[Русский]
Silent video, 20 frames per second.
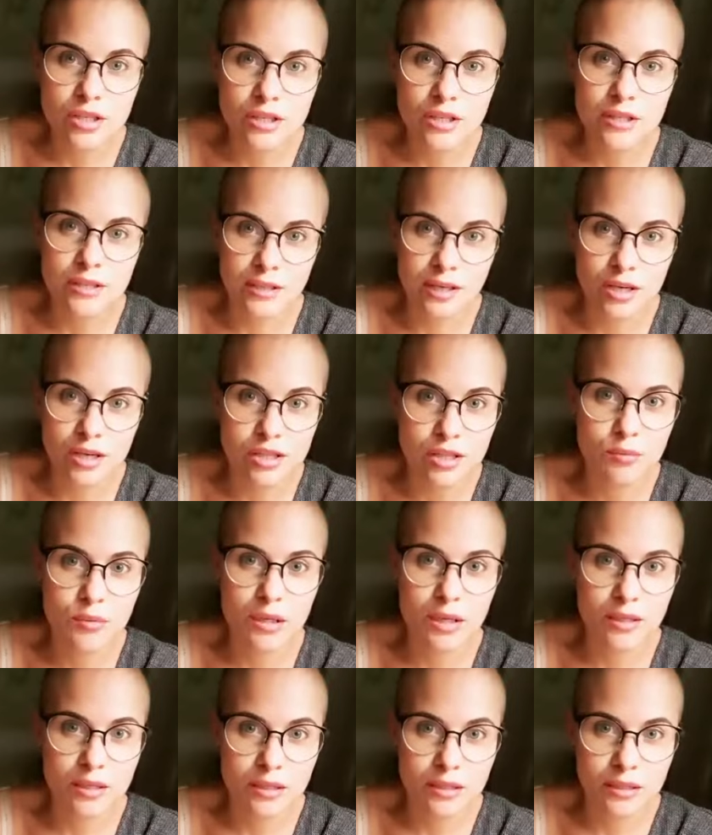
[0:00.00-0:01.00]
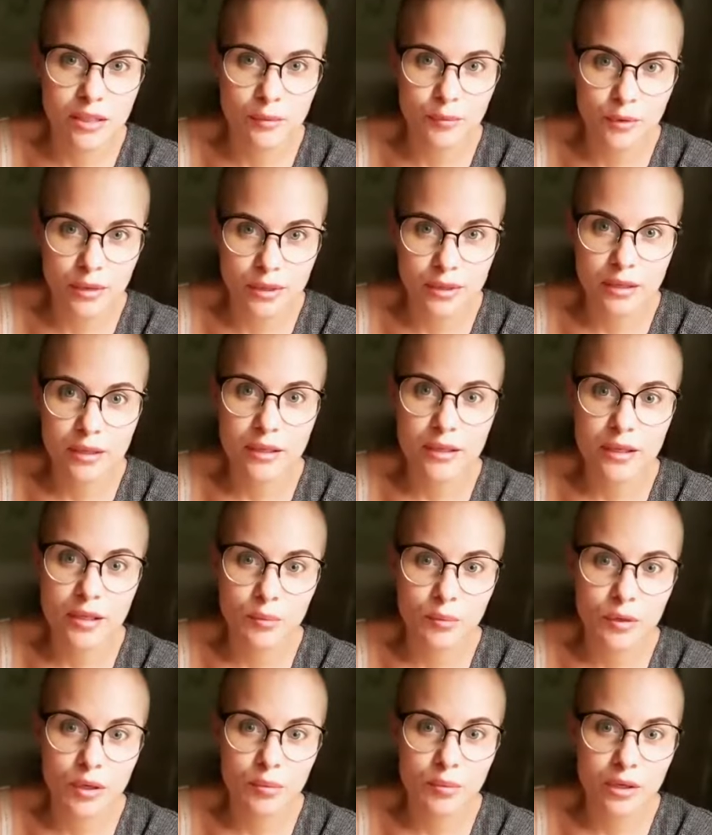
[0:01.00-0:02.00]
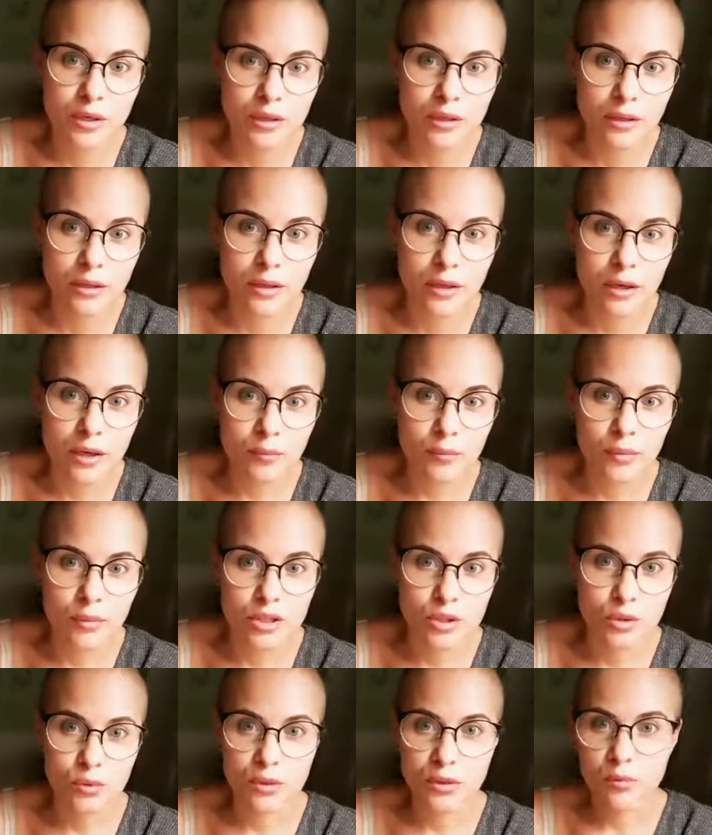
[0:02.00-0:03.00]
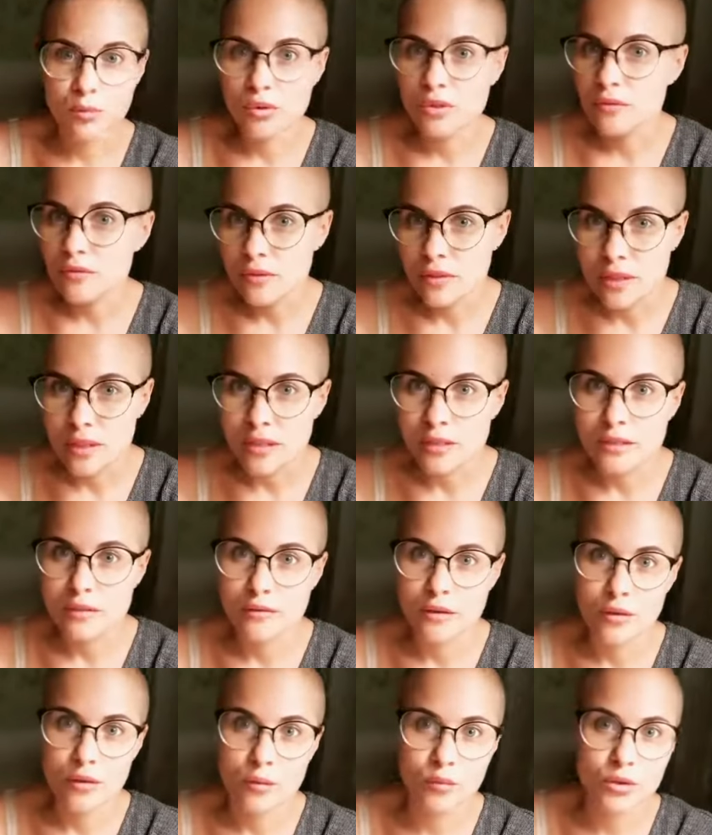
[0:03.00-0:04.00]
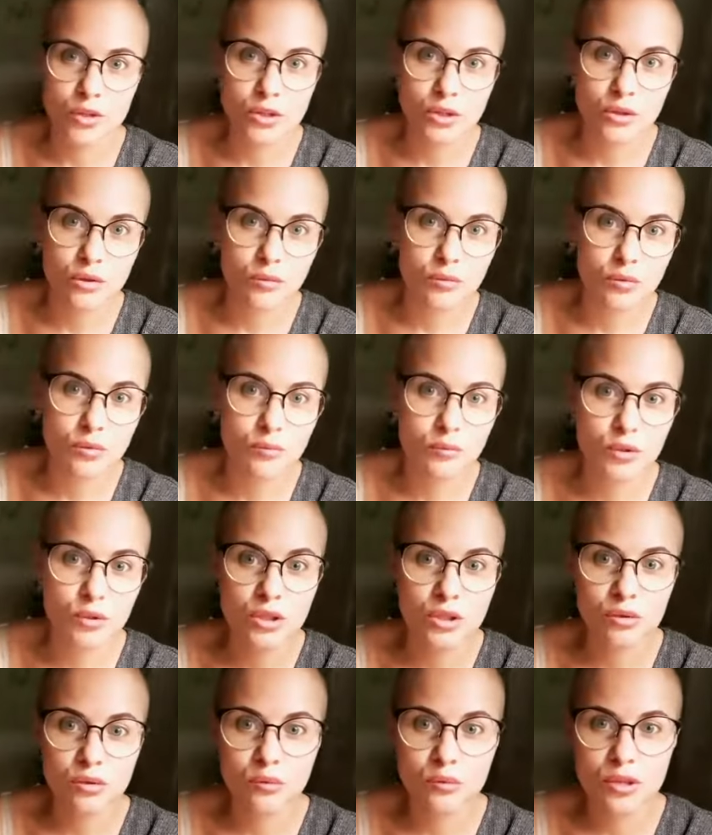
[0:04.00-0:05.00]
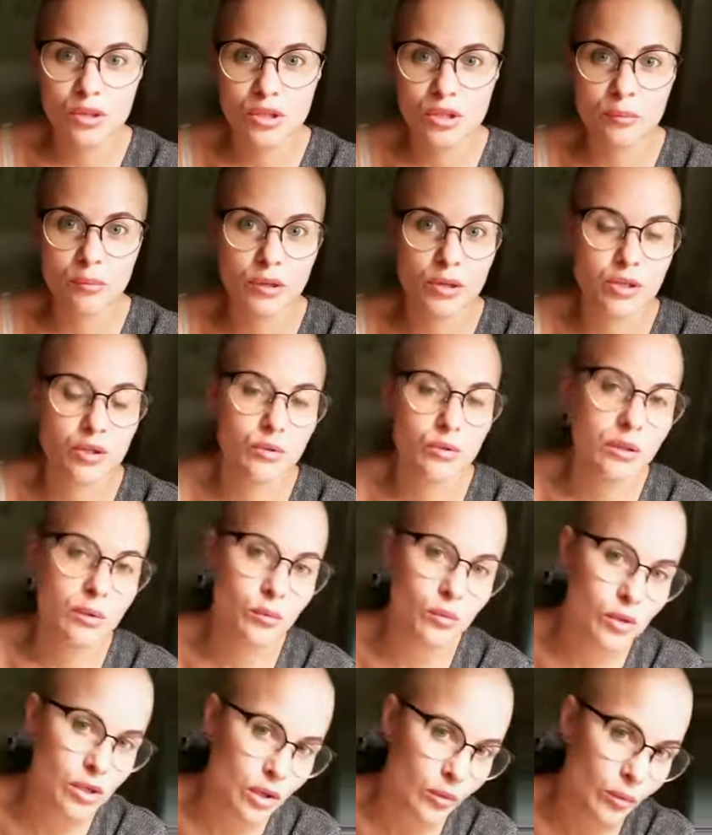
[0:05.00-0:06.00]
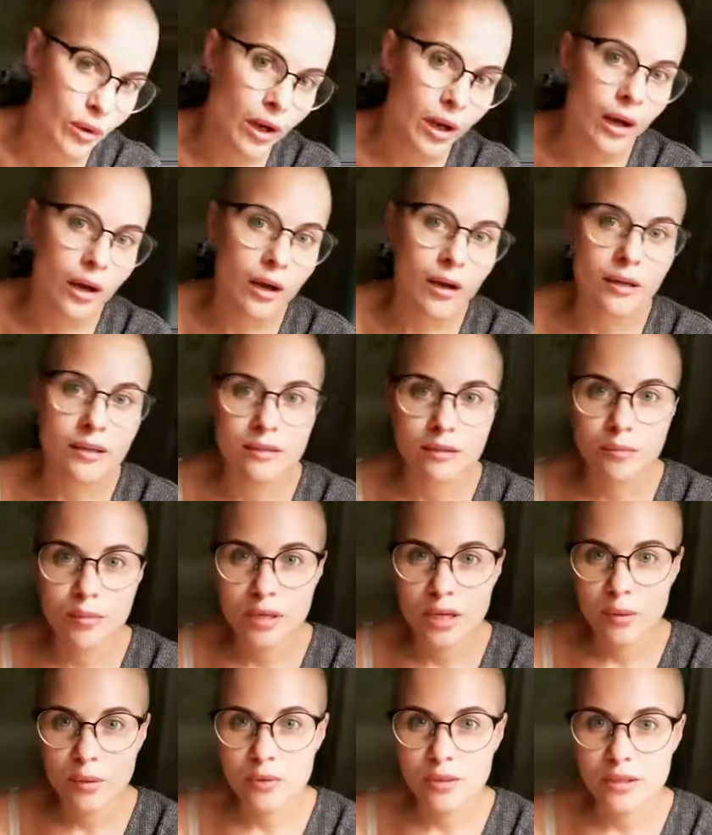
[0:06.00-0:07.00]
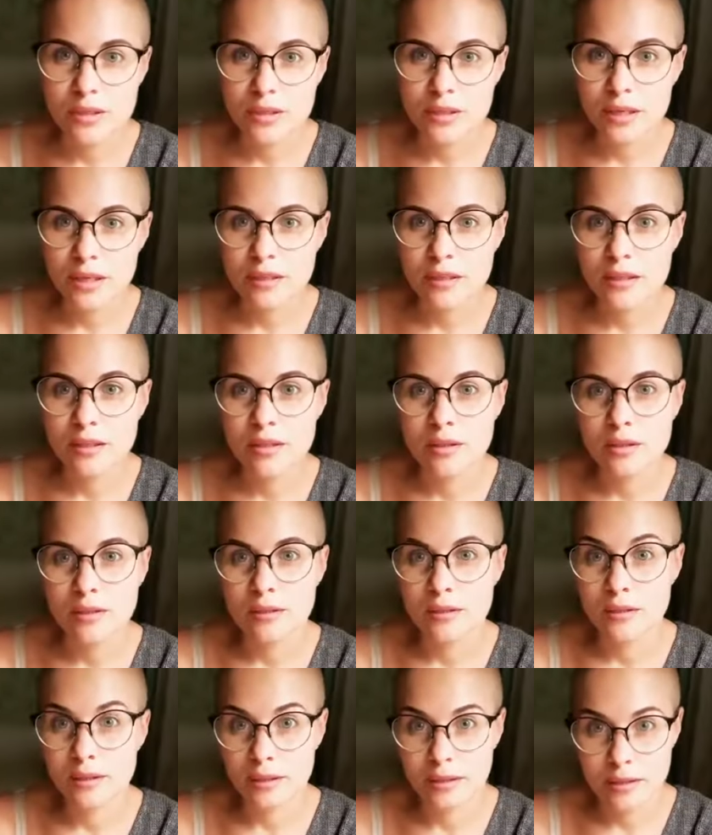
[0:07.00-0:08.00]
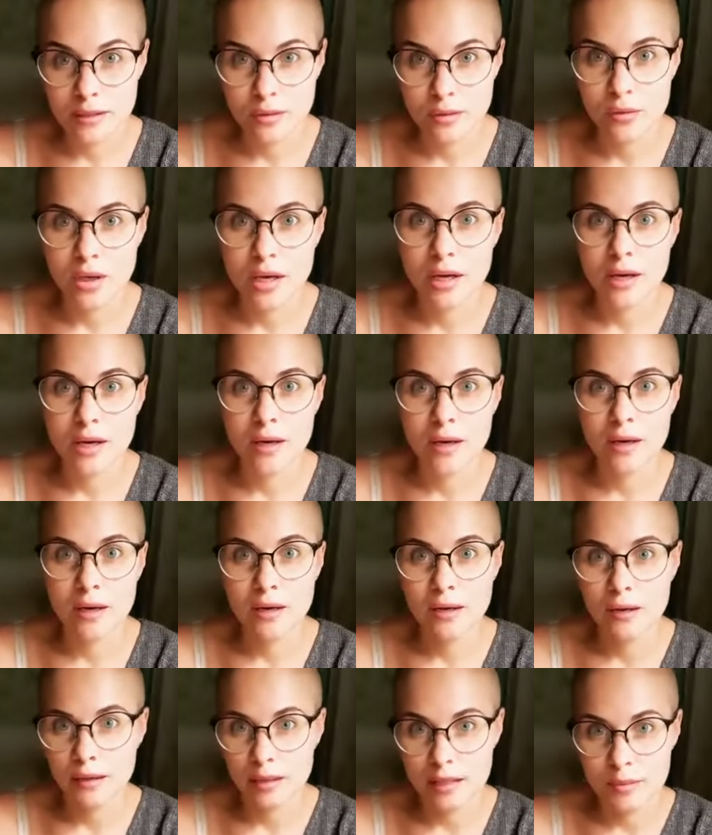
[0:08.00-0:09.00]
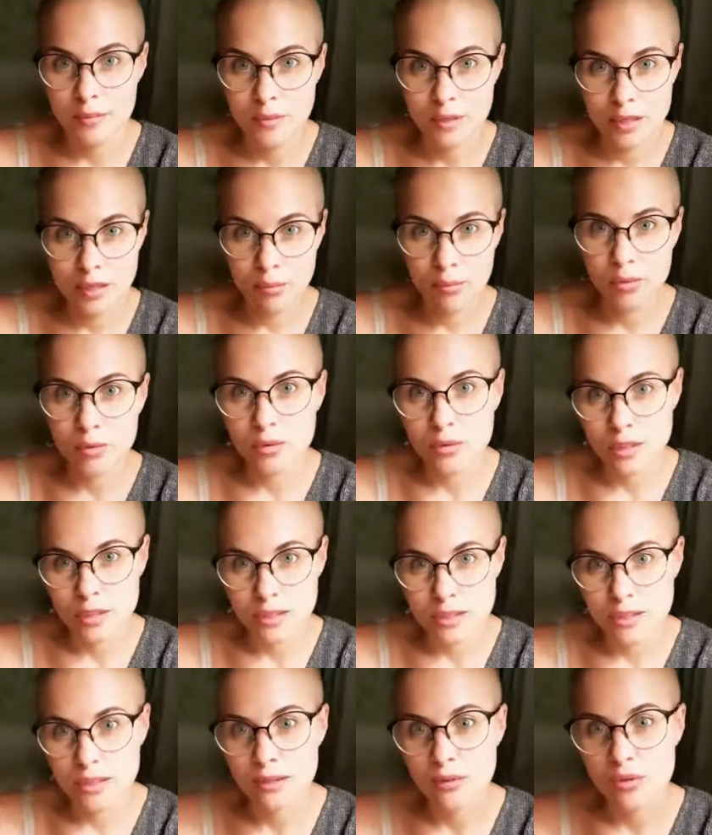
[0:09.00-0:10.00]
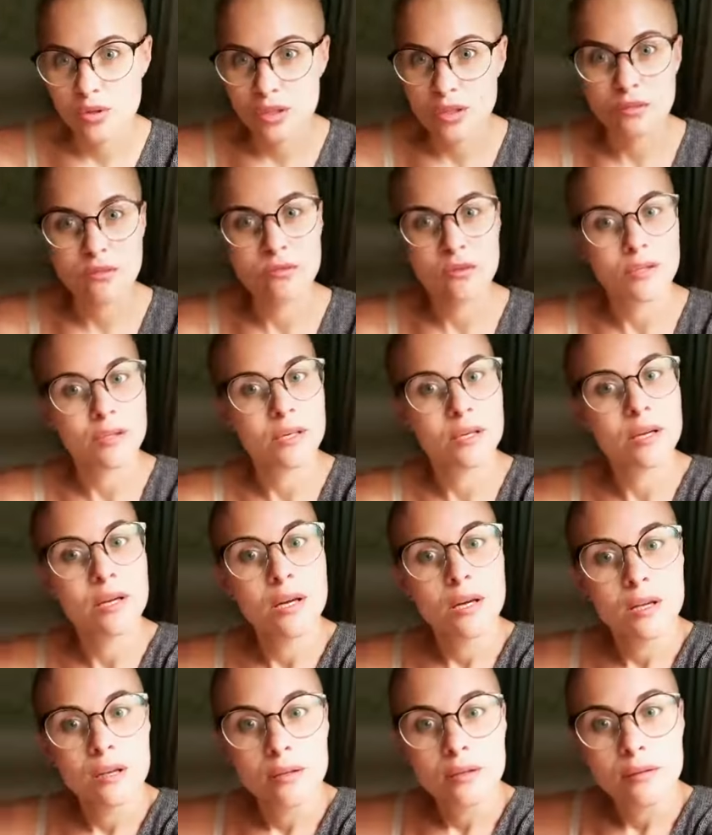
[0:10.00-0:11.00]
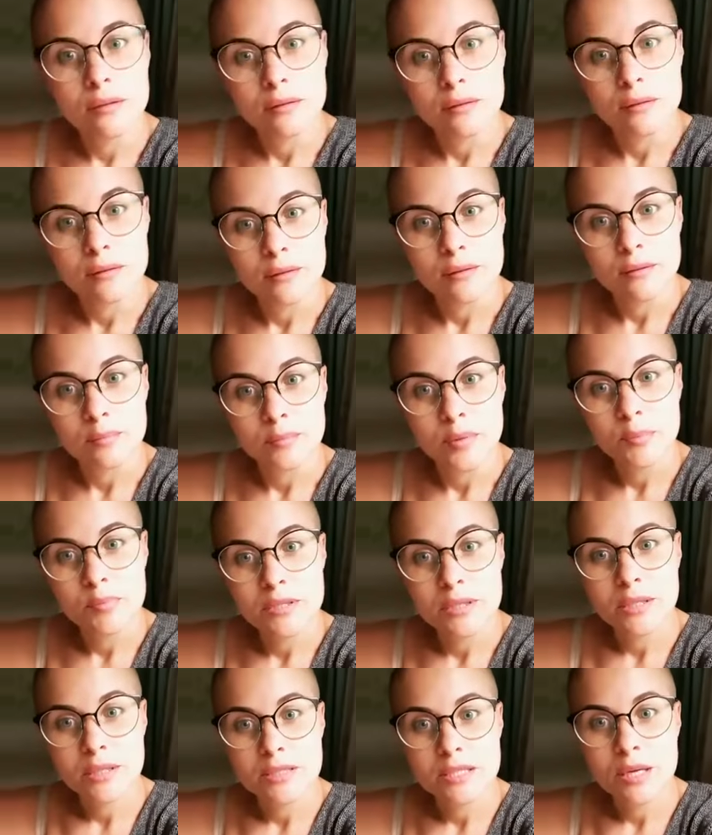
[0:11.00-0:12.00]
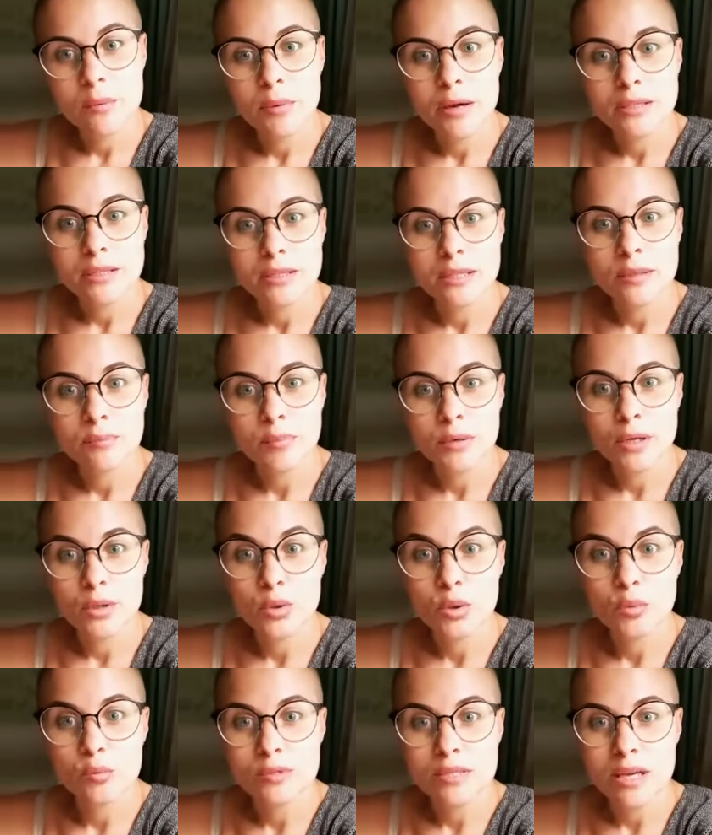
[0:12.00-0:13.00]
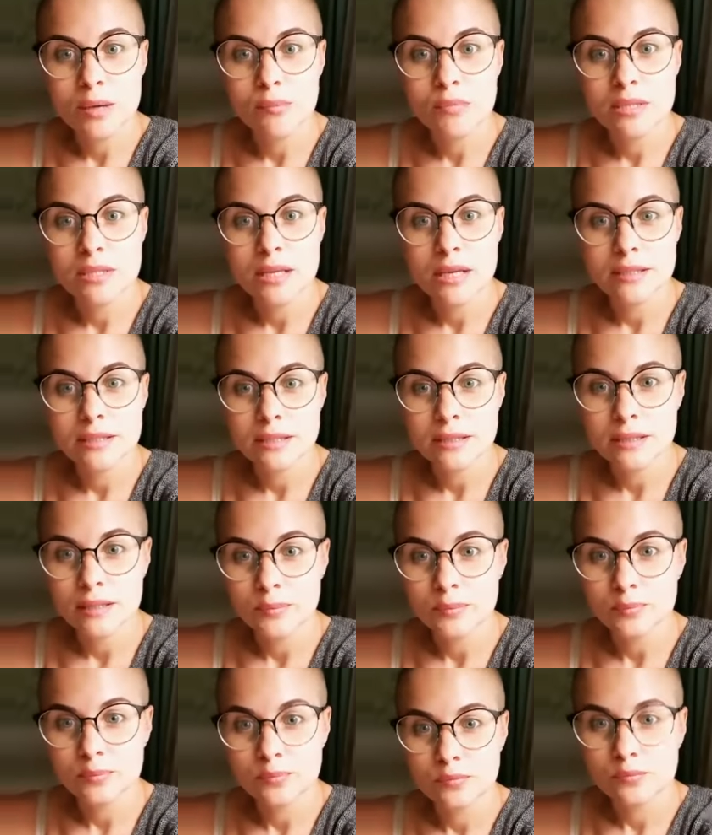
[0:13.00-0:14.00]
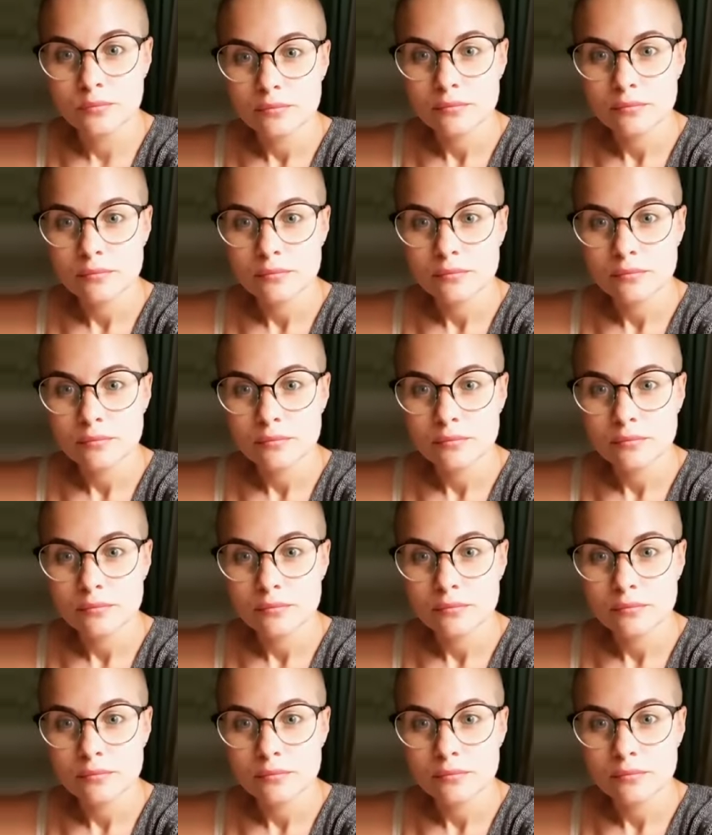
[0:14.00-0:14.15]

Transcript: отношения с нашими родителями, где какие пробелы, почему не можем встретить своего мужчину, мужчину мечты, почему не можем забеременеть и родить. Э, это а, от меня будут отдельные уже эфиры. Э, по психосоматике пройдемся обязательно.